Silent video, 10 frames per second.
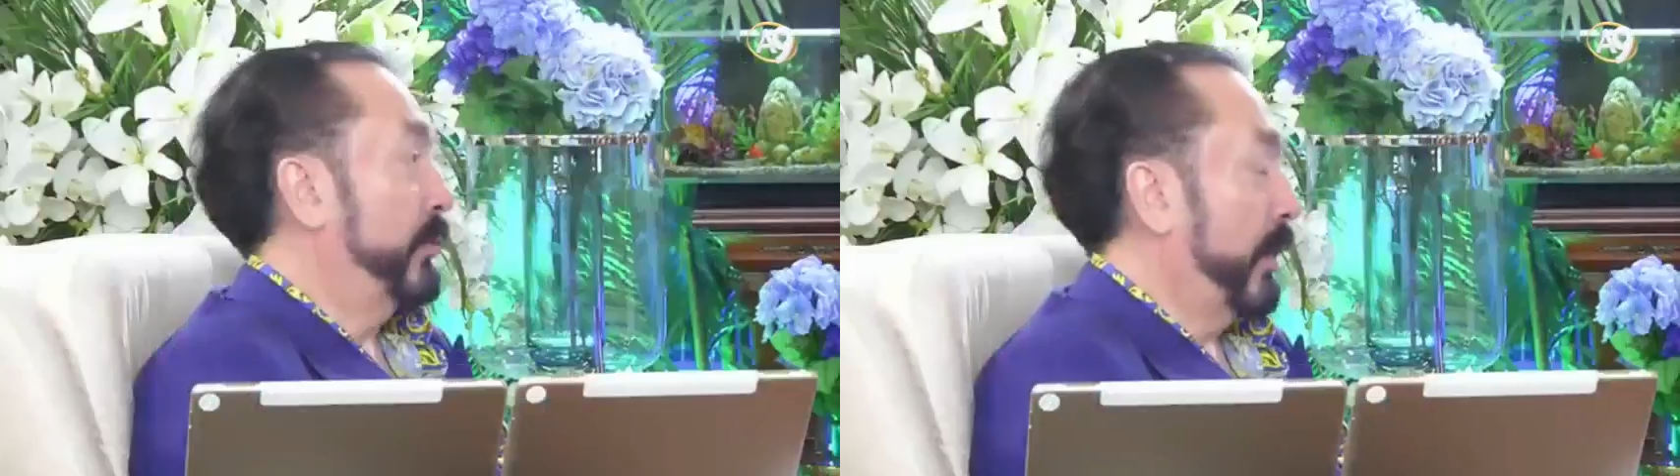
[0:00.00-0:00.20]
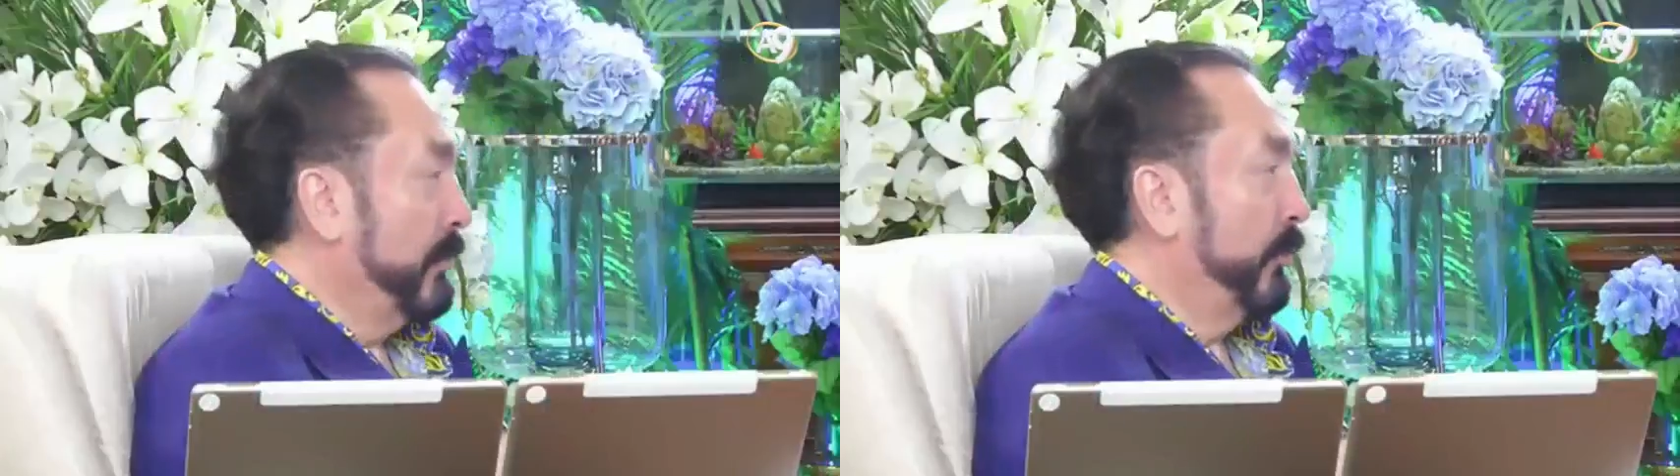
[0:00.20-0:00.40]

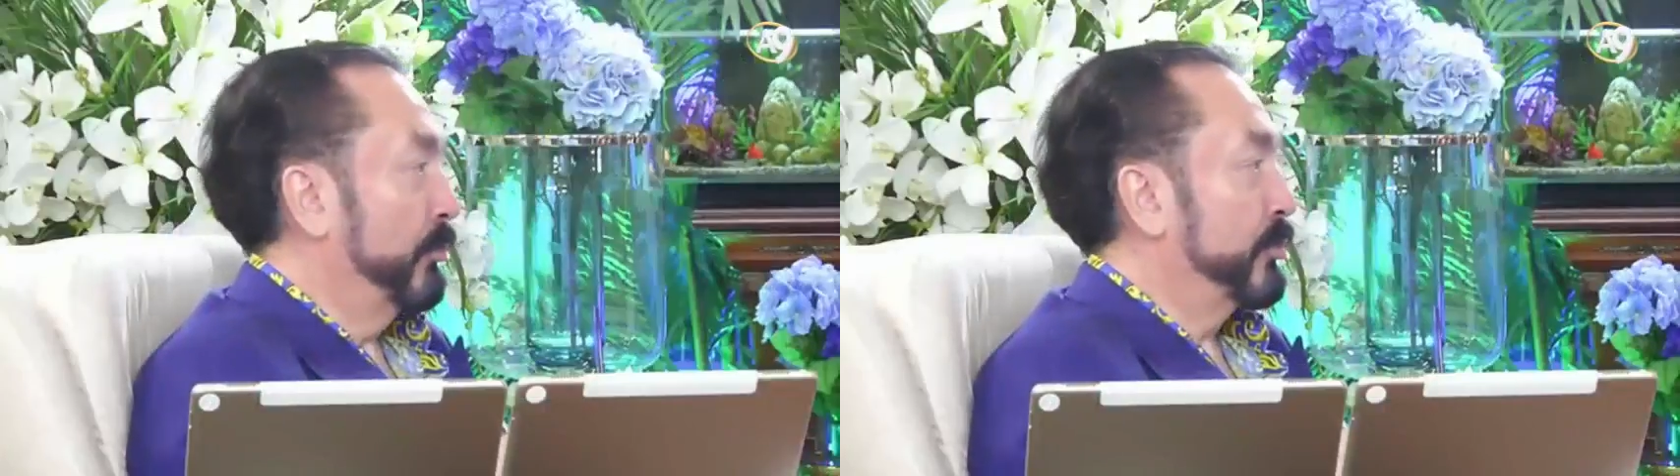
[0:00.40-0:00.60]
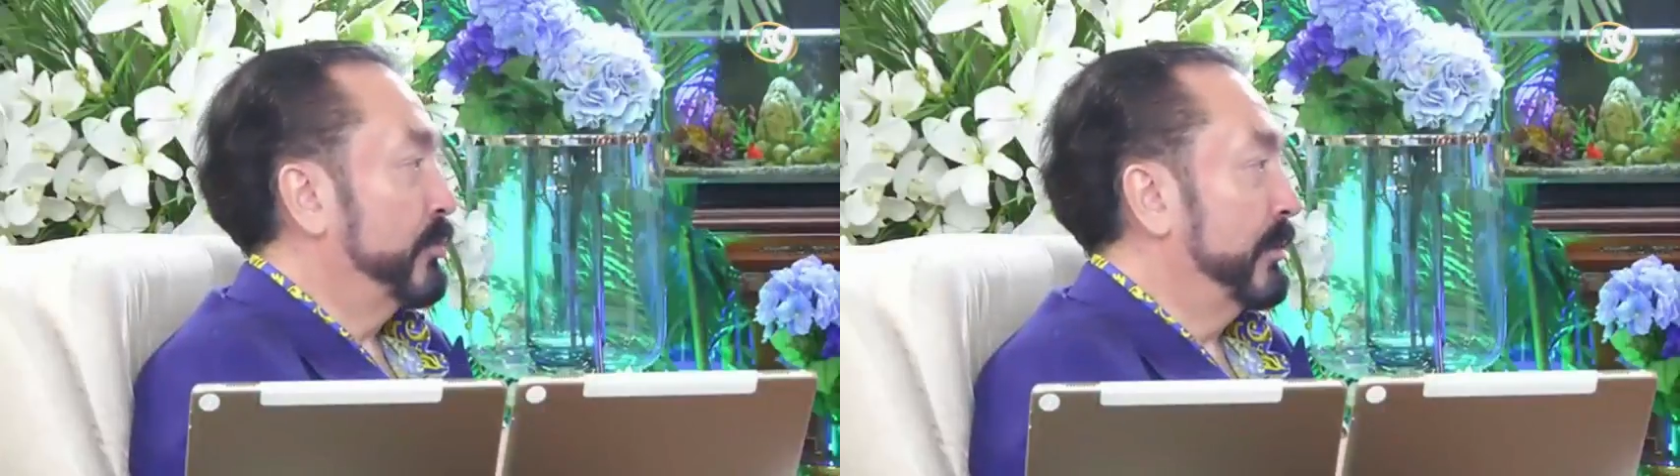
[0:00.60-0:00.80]

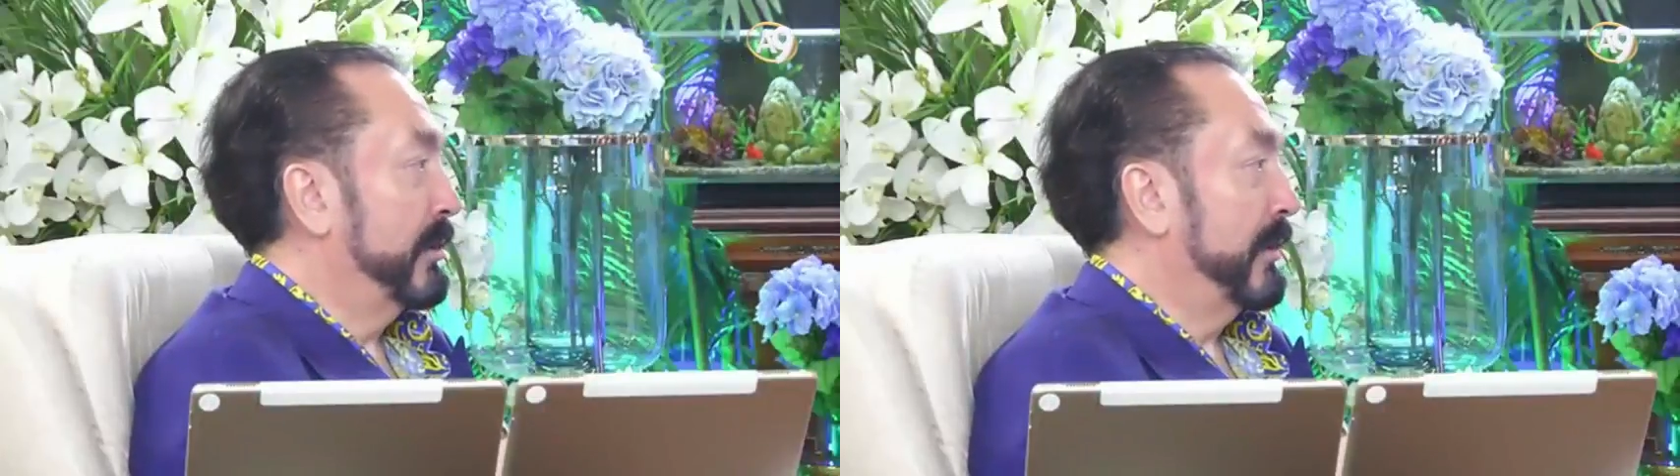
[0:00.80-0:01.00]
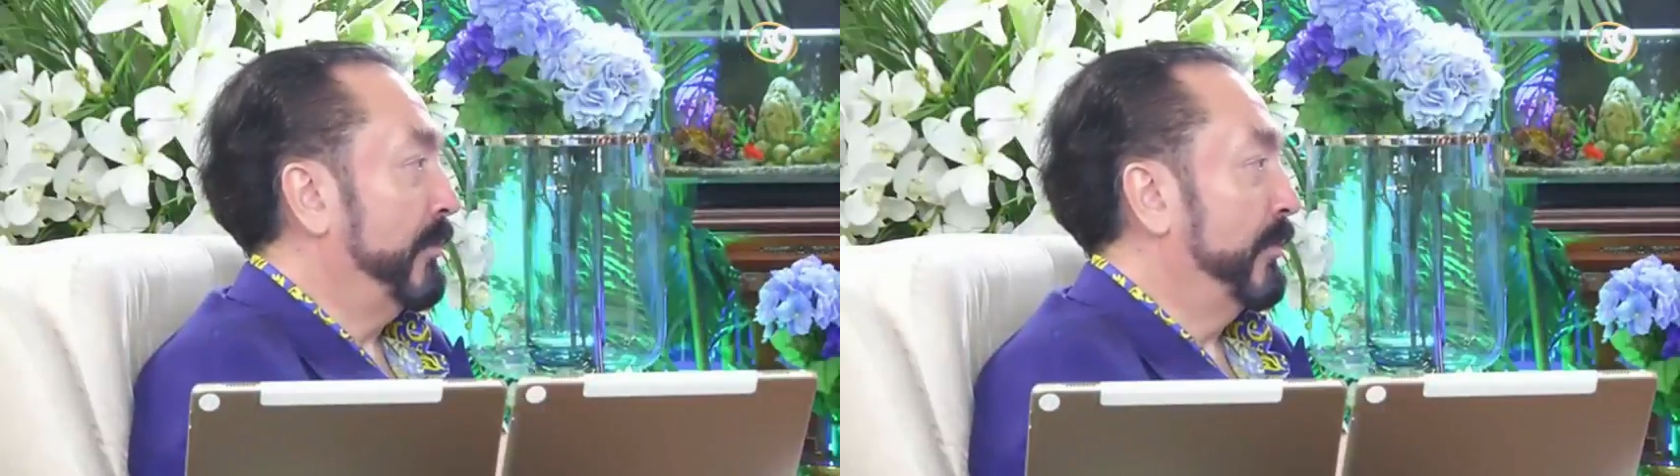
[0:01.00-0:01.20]
kaybolmuştu bu
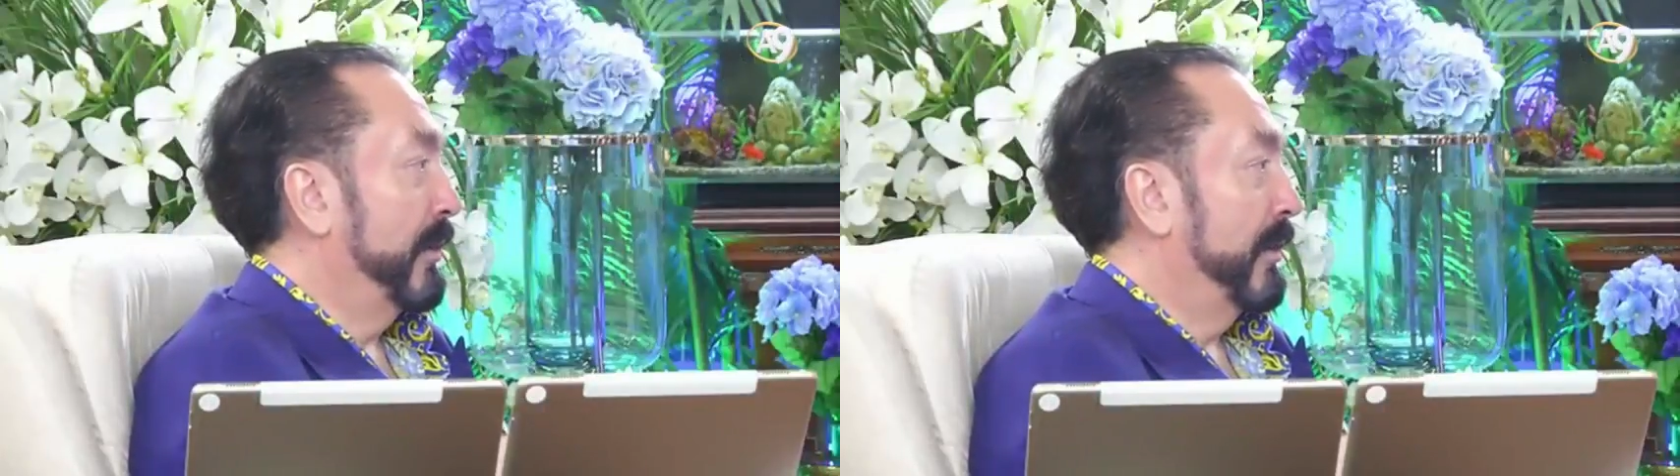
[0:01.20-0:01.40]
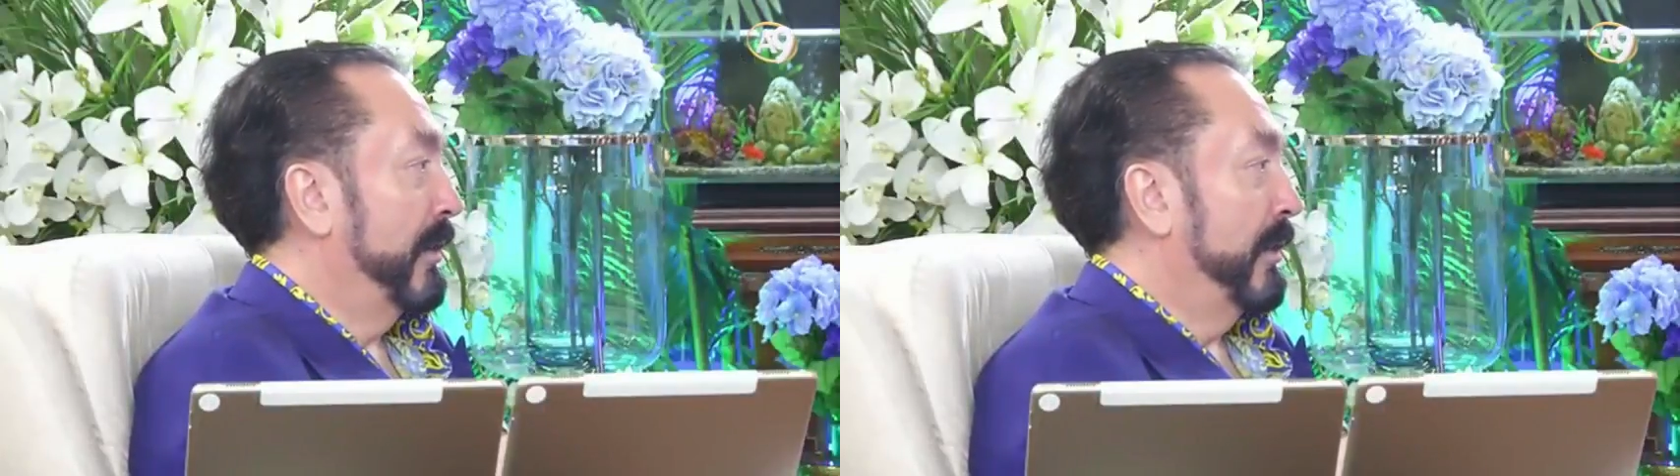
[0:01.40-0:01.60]
kitap.
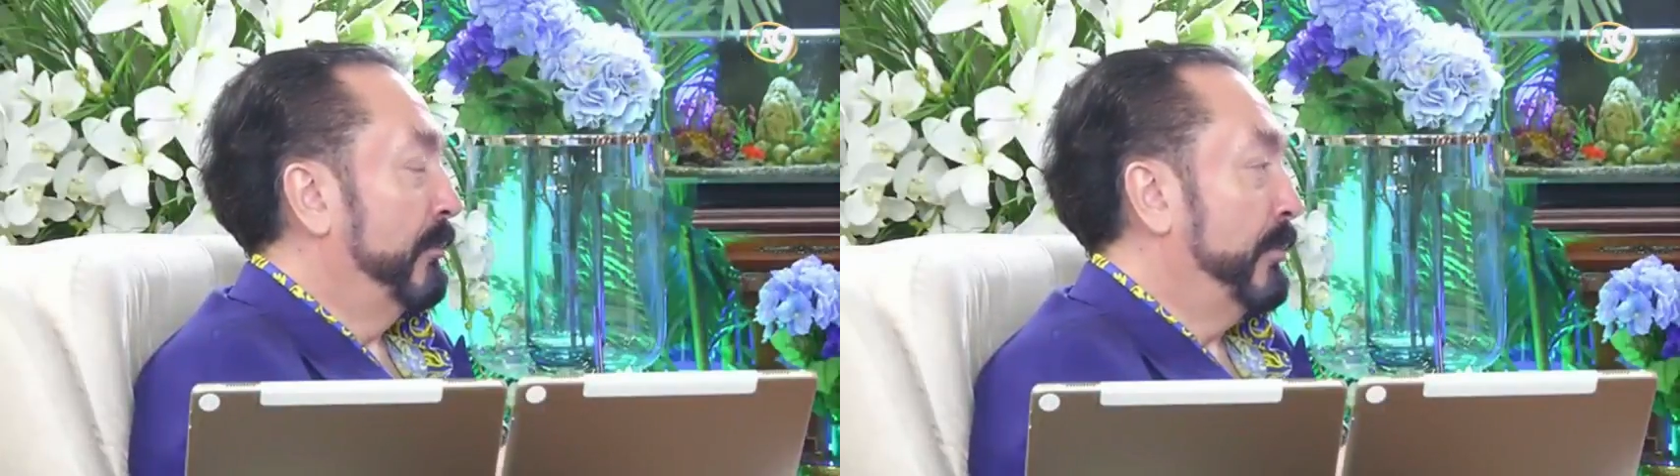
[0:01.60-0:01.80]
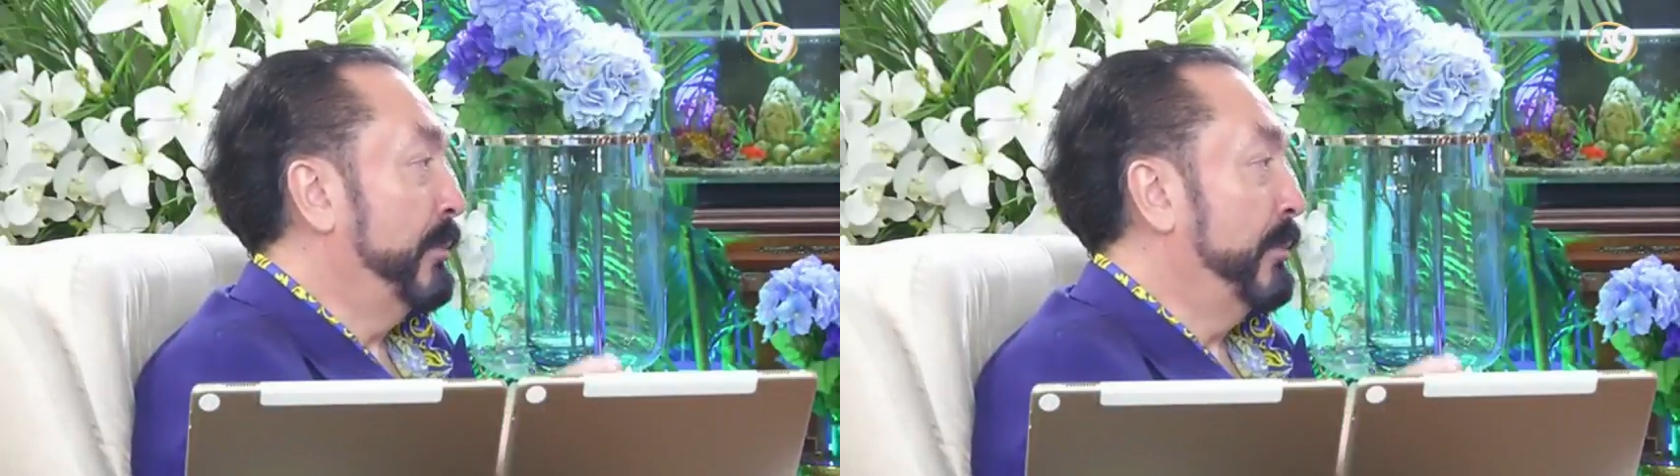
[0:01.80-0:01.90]
Bir